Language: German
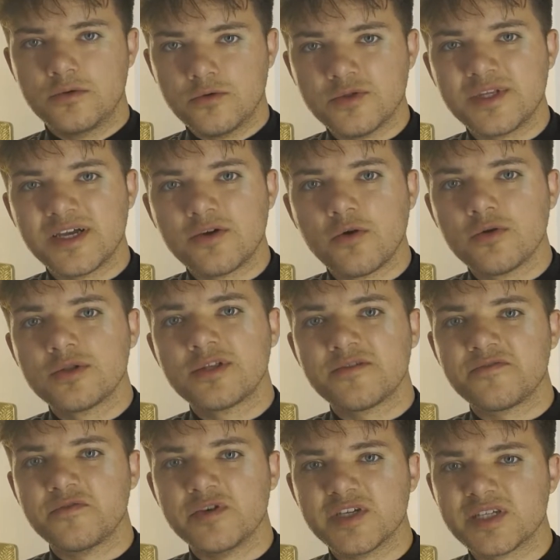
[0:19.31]
Und der Grund
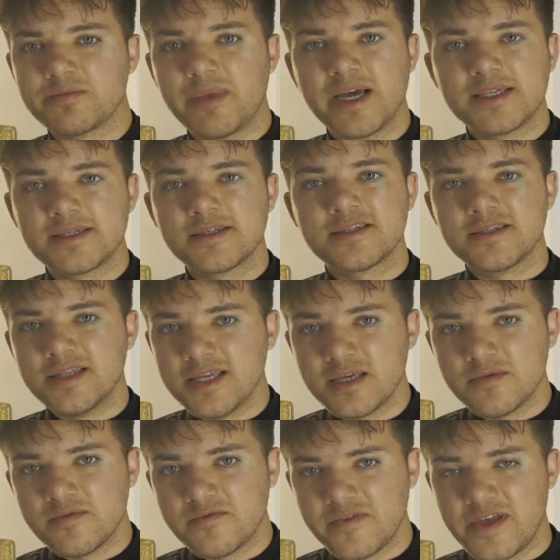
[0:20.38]
dafür ist meistens
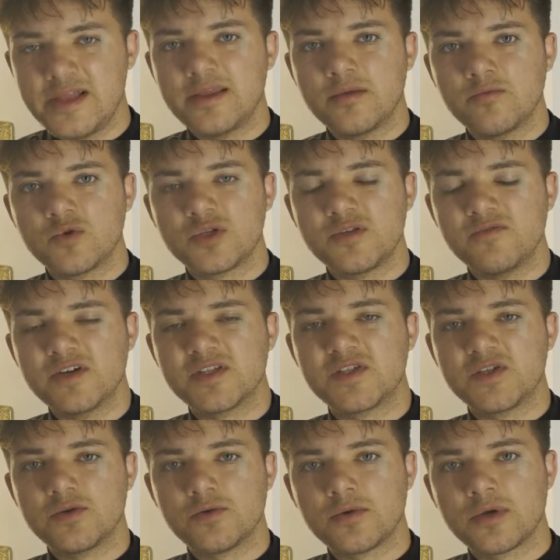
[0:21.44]
nicht fehlende
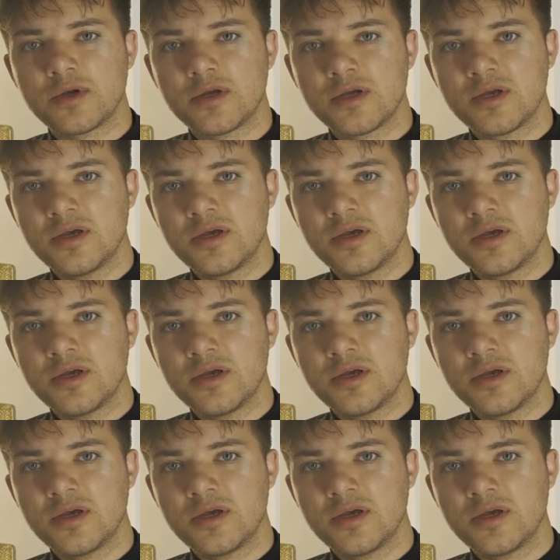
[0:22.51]
Motivation.